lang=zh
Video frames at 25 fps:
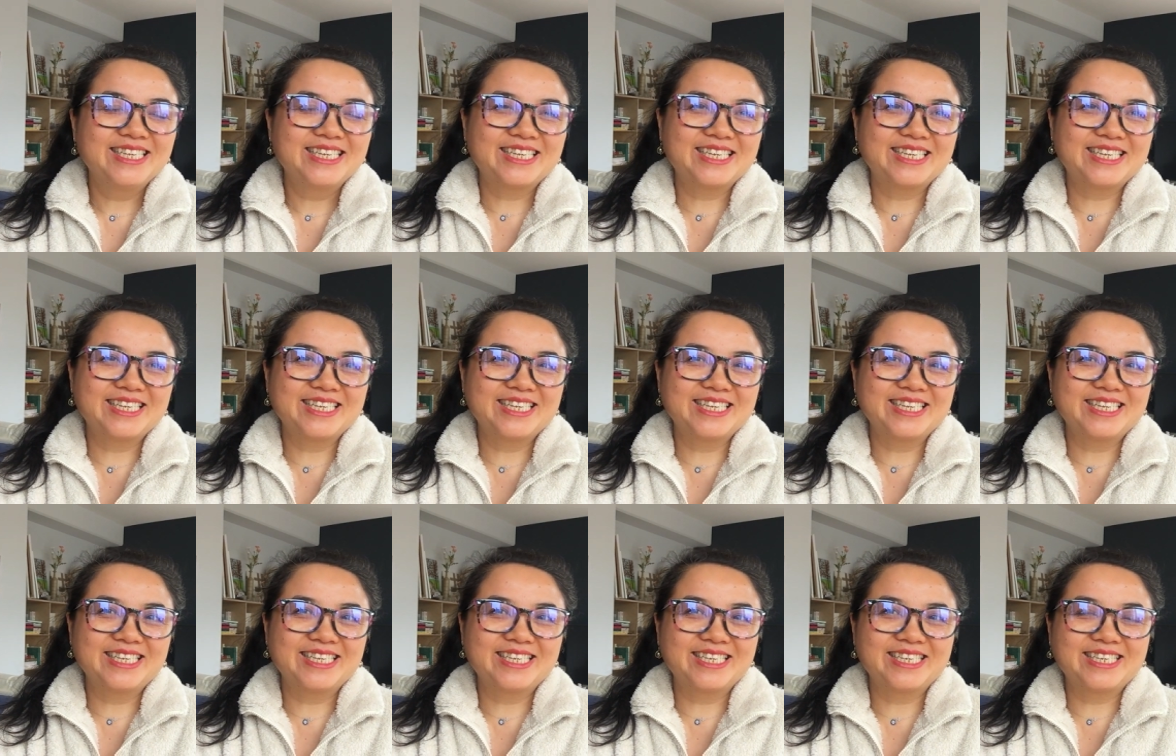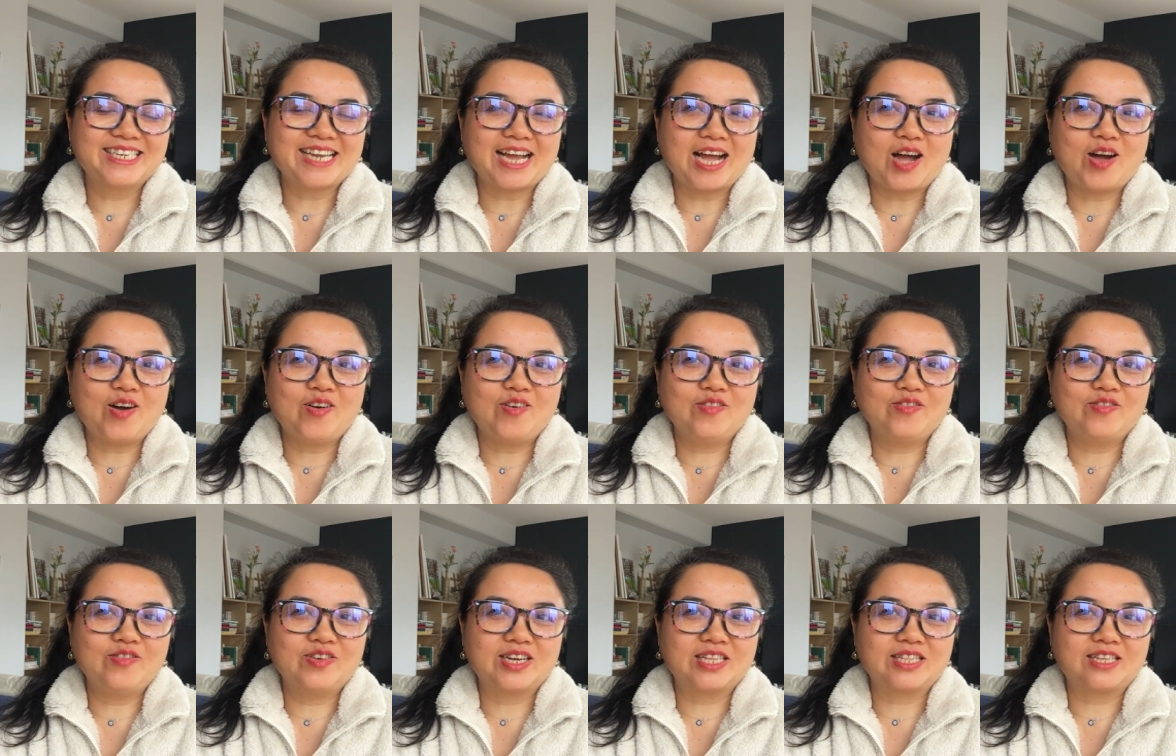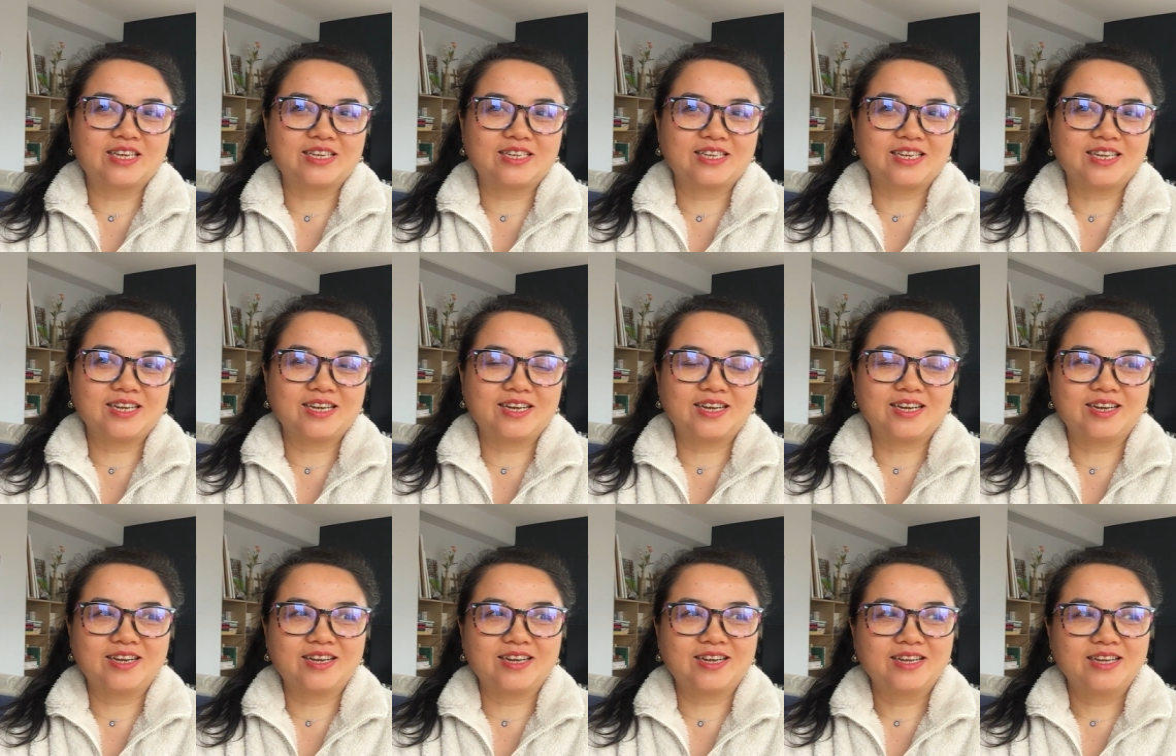嗯，然后我的那
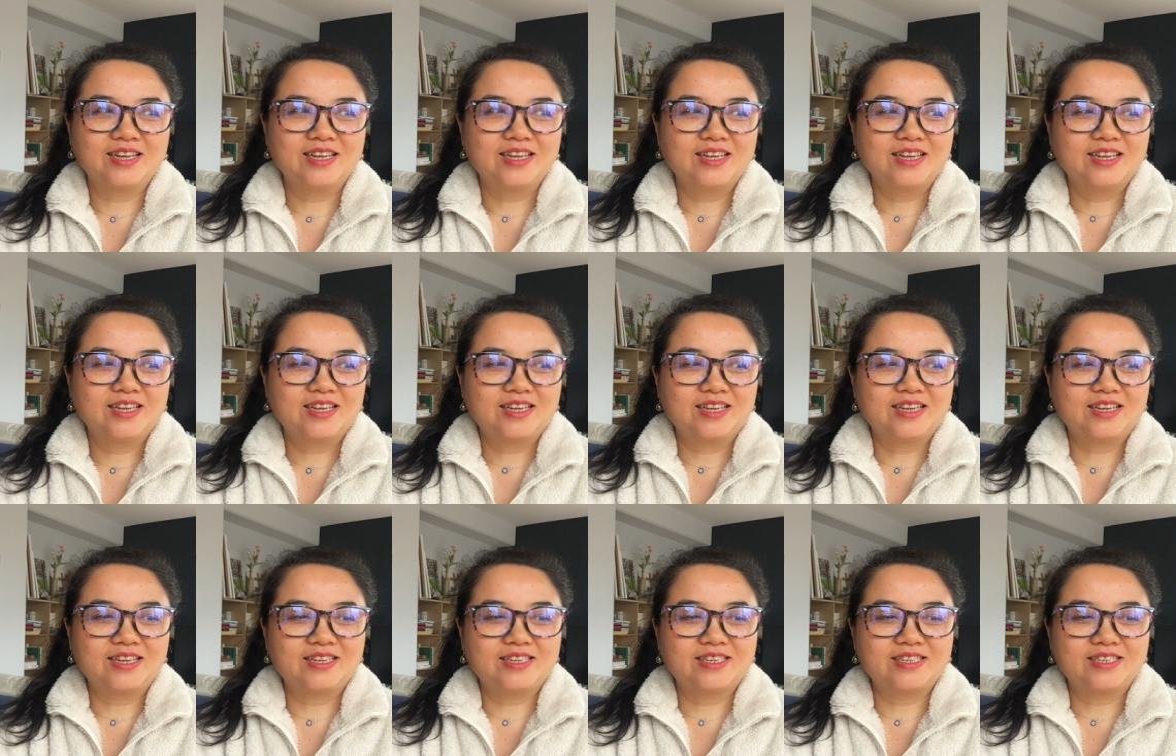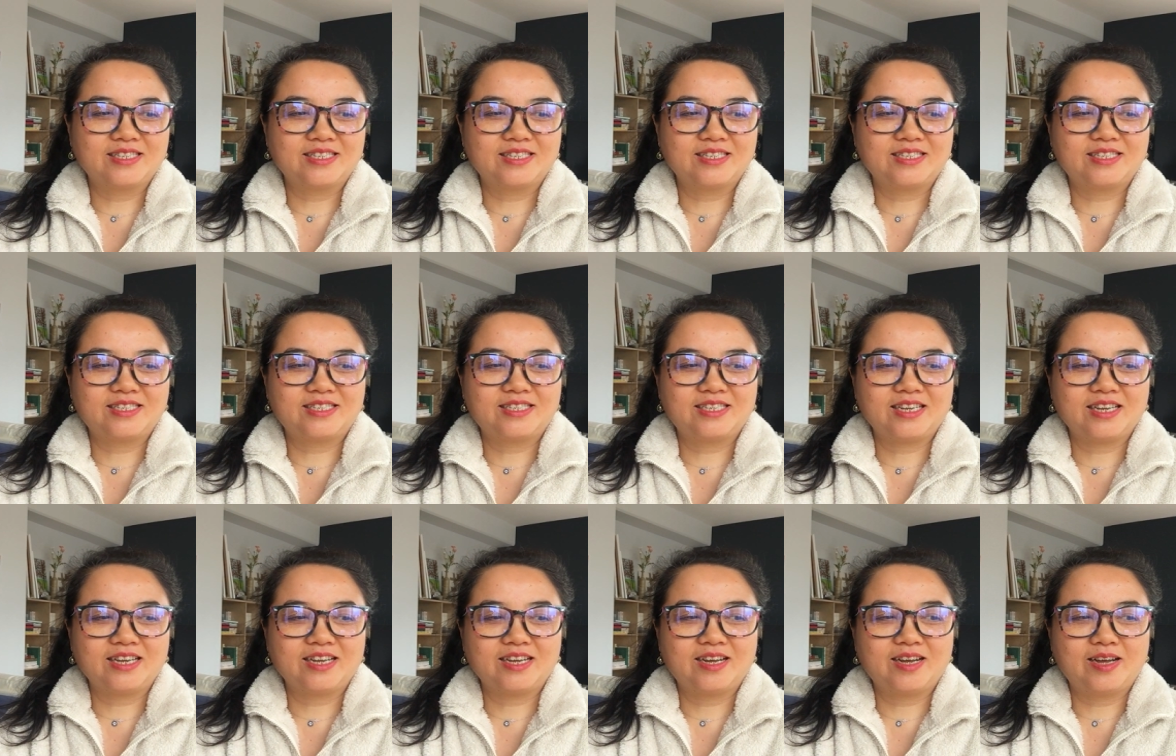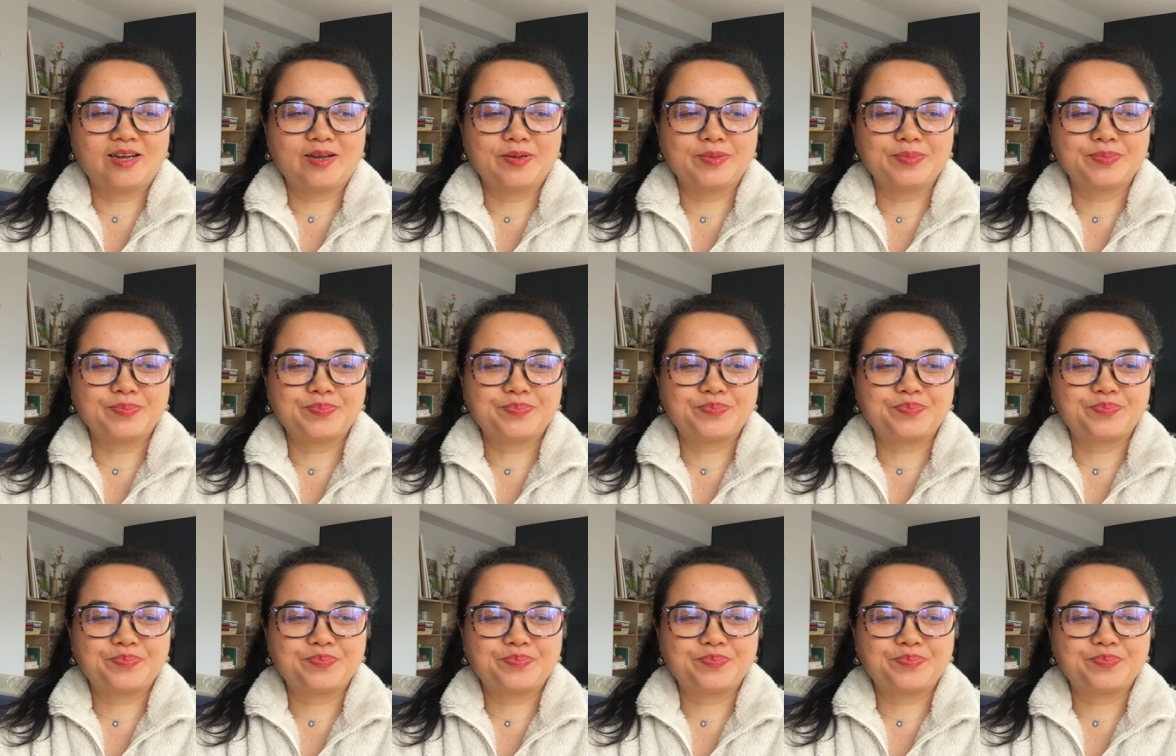个，呃，这个